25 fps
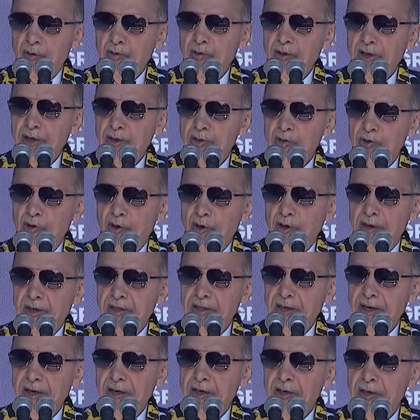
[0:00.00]
ondan
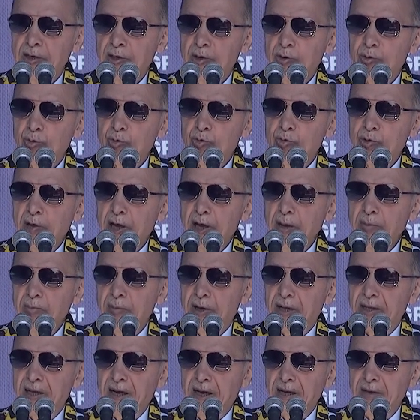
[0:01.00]
sonra da
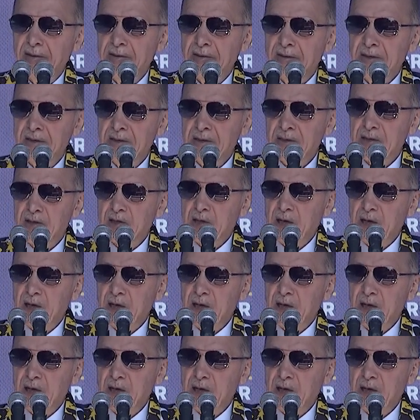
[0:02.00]
utanmadan